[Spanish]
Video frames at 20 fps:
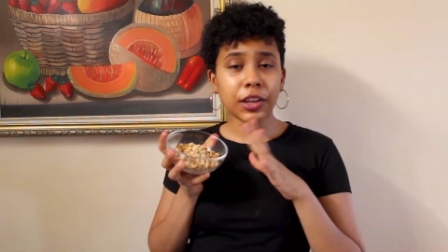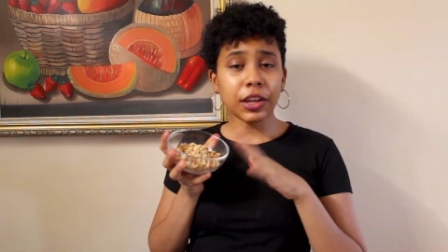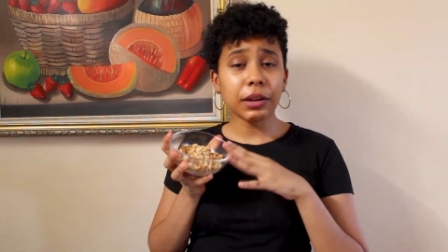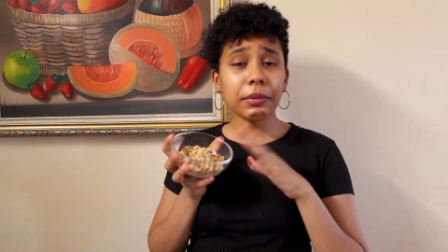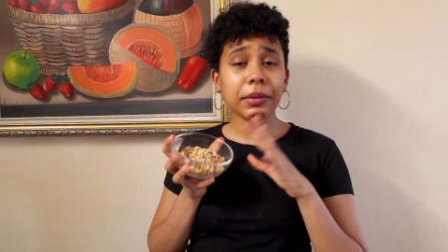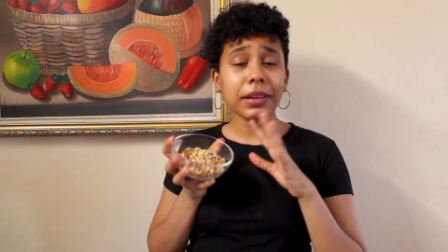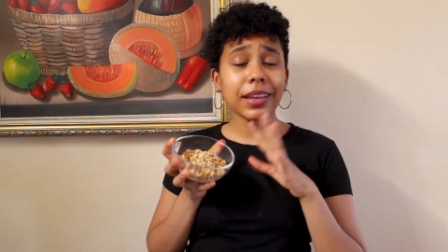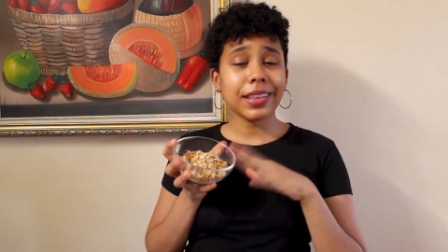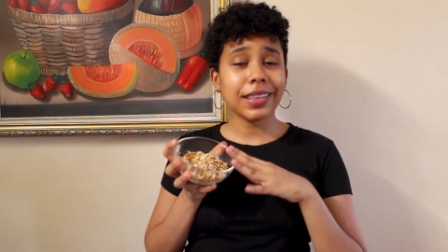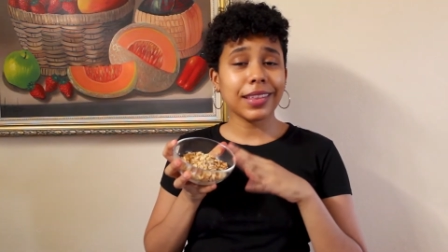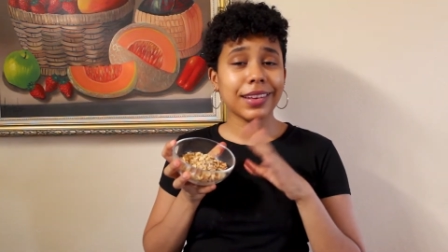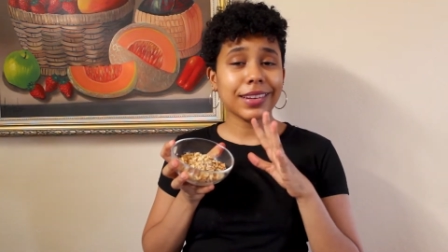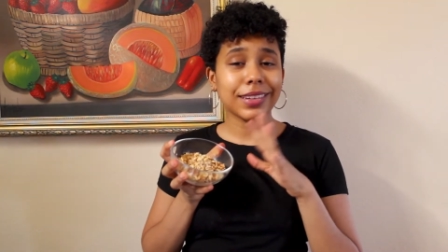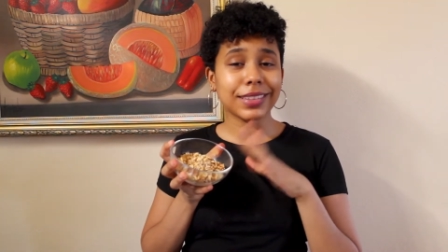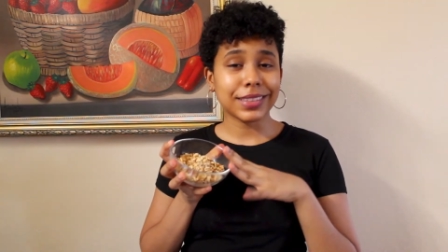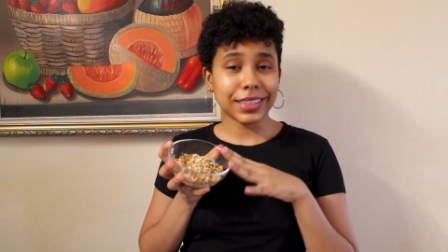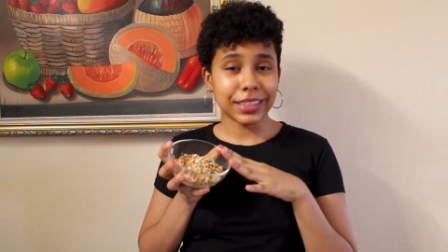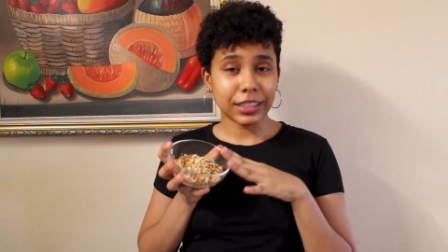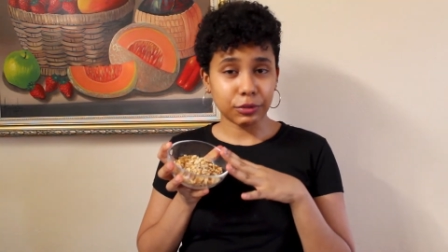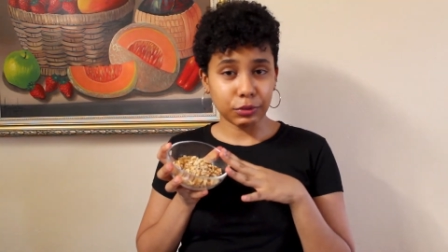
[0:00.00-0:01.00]
Y ahora voy a añadir
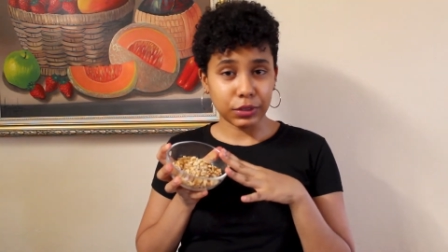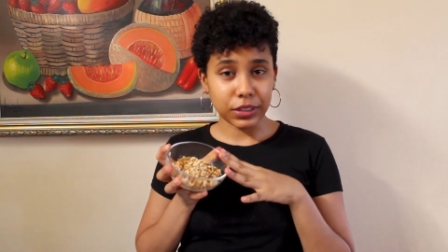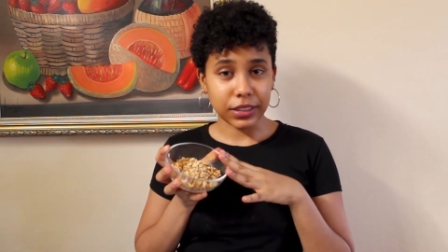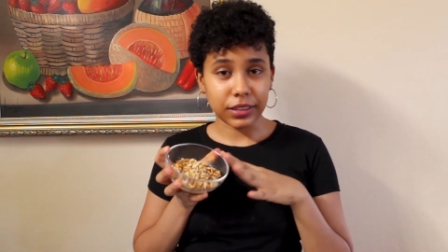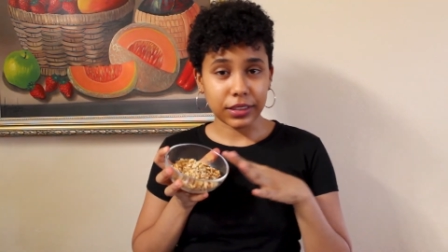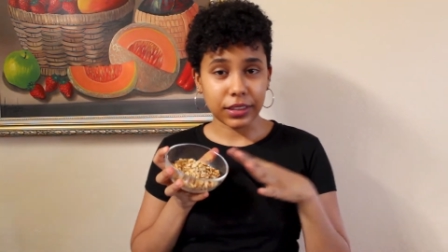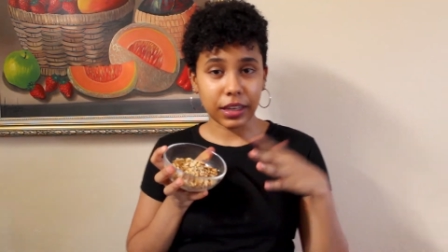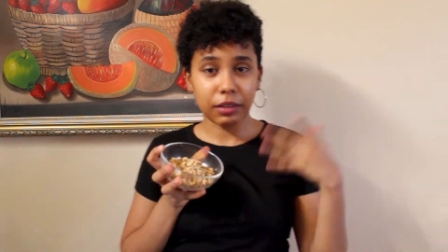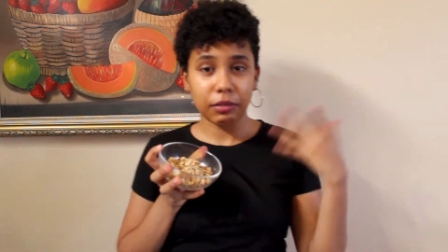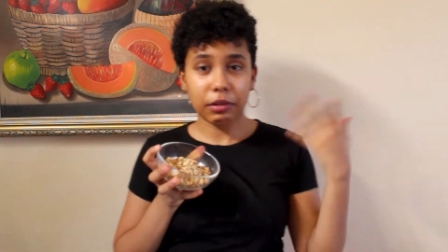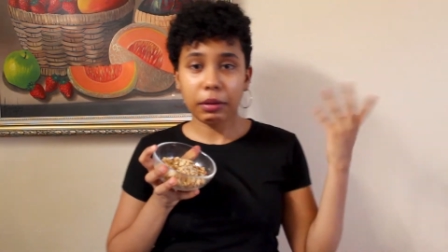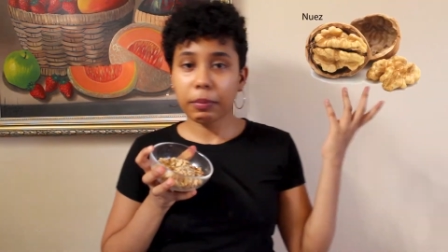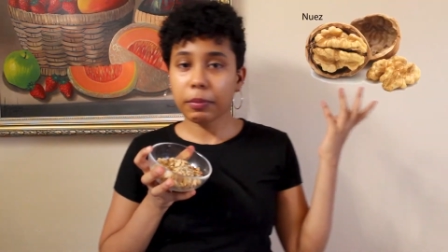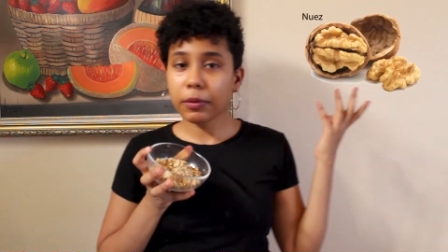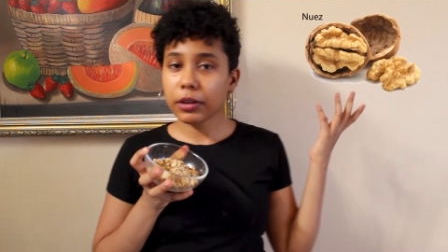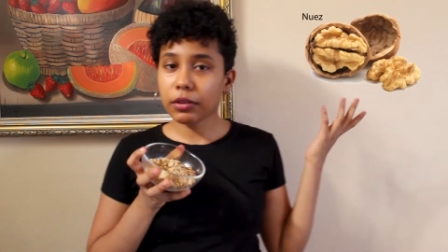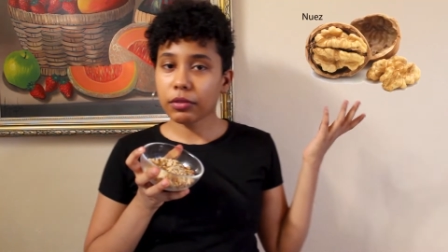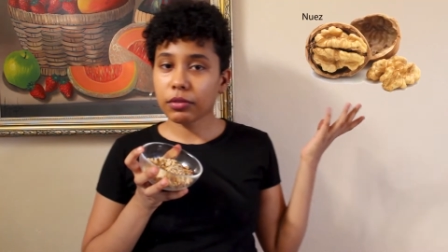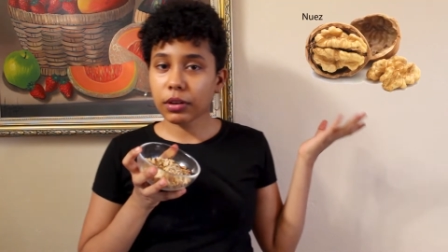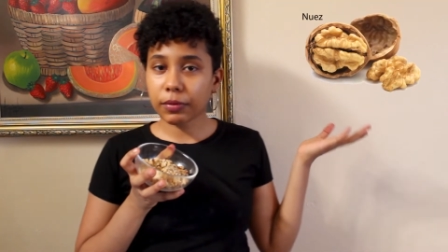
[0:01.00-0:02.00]
estas nueces, que le voy a
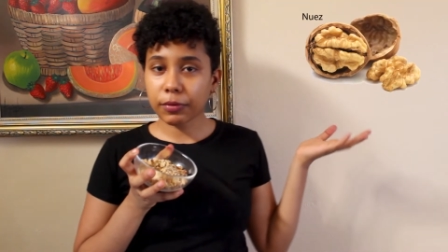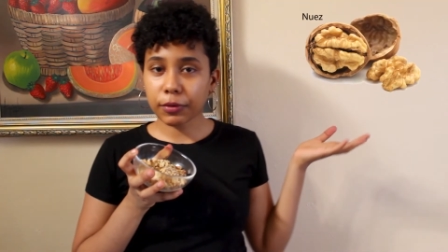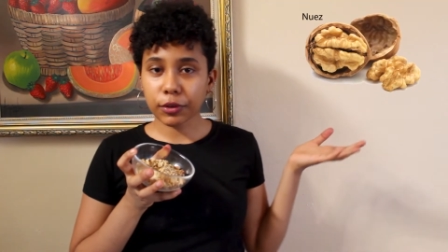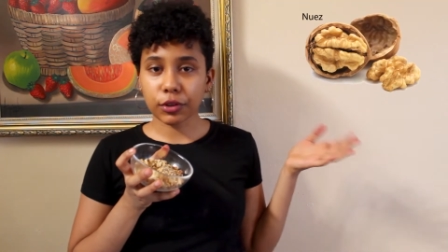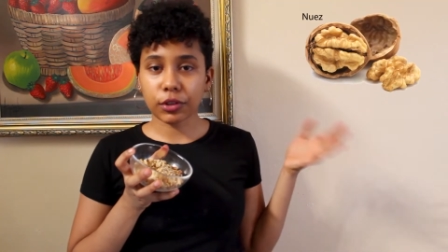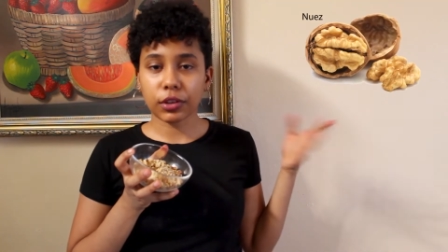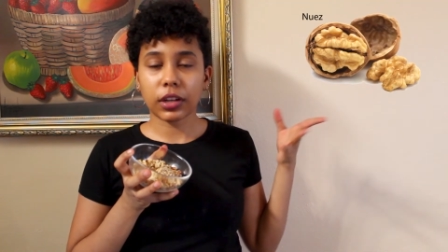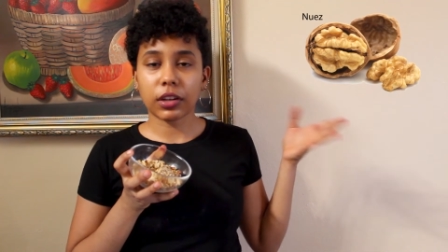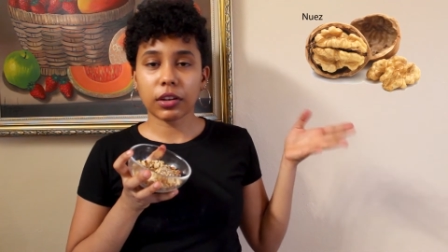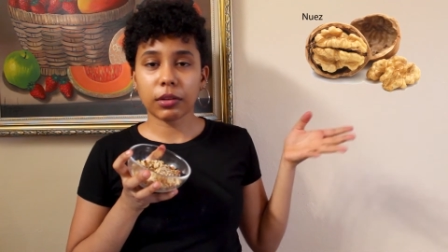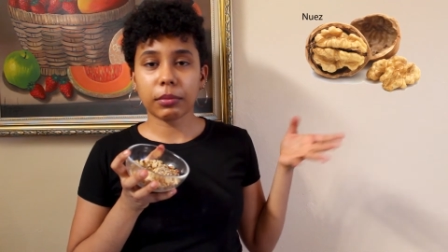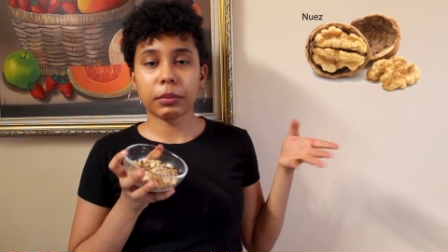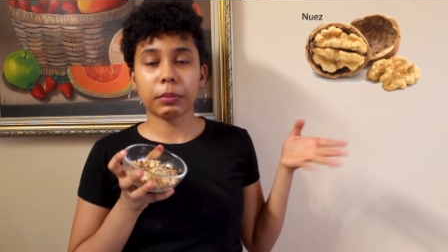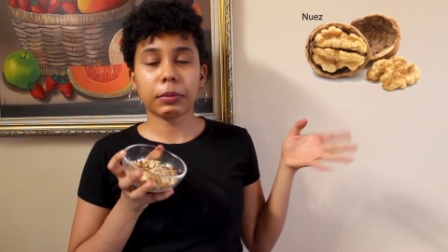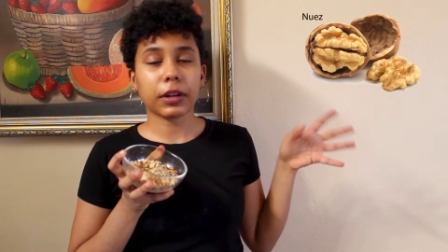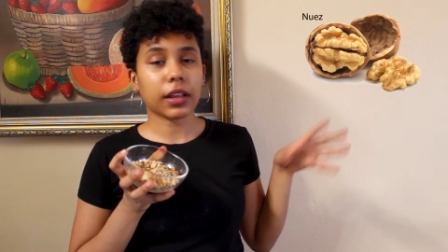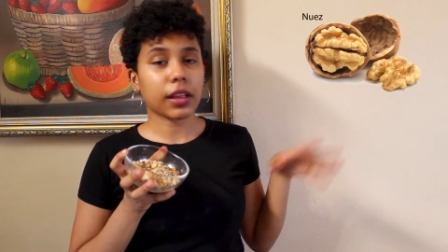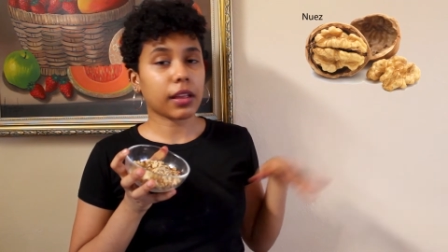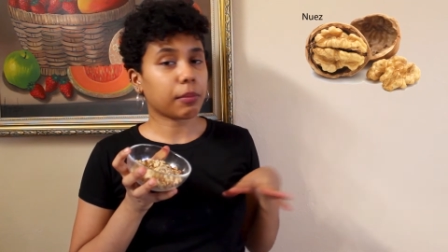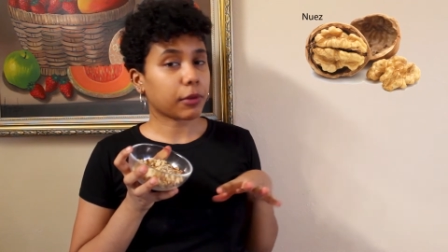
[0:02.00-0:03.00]
poner una foto y el nombre
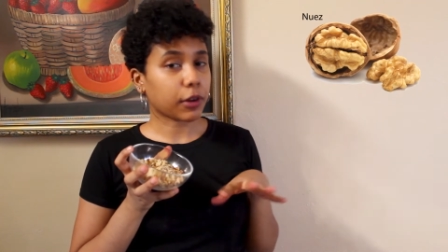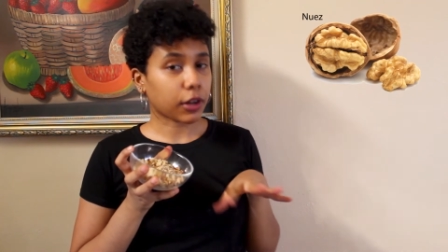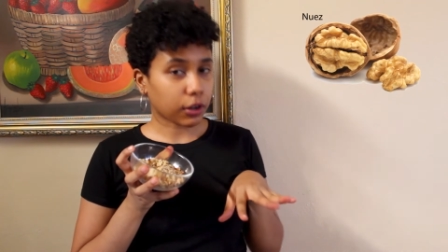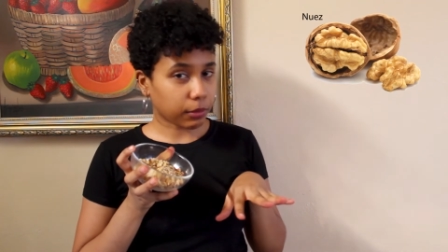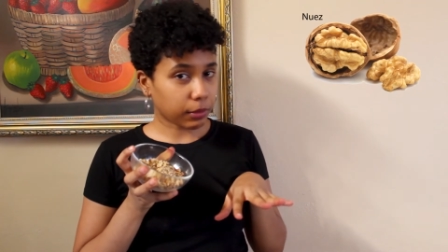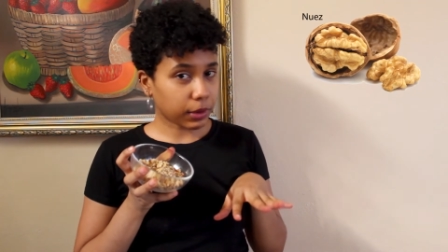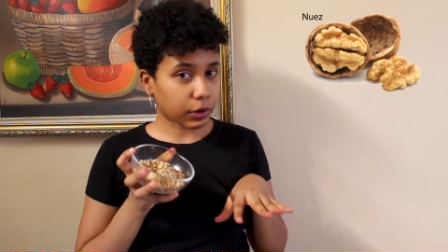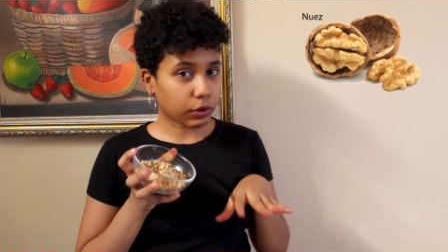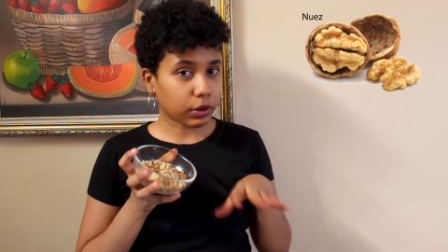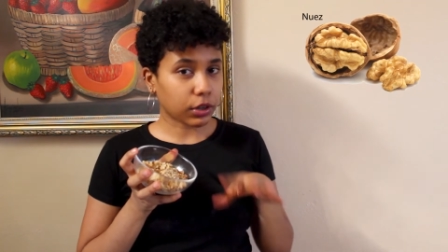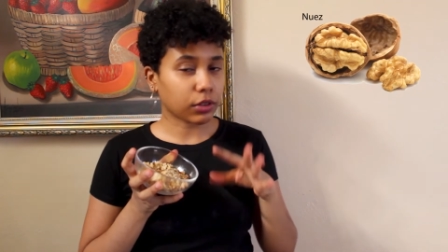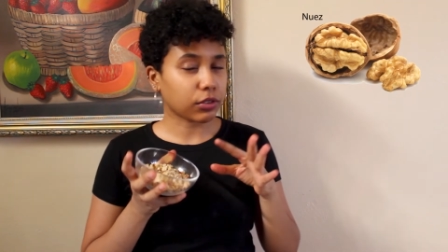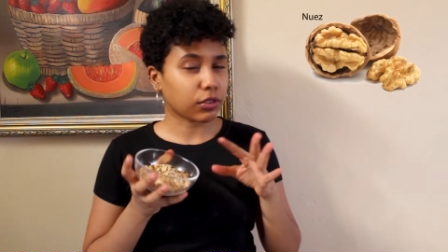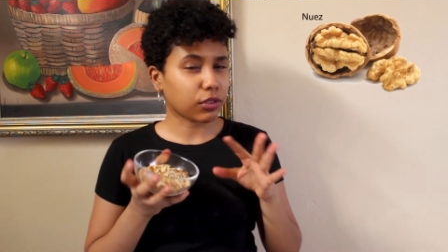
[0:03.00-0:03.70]
por aquí porque no me acuerdo.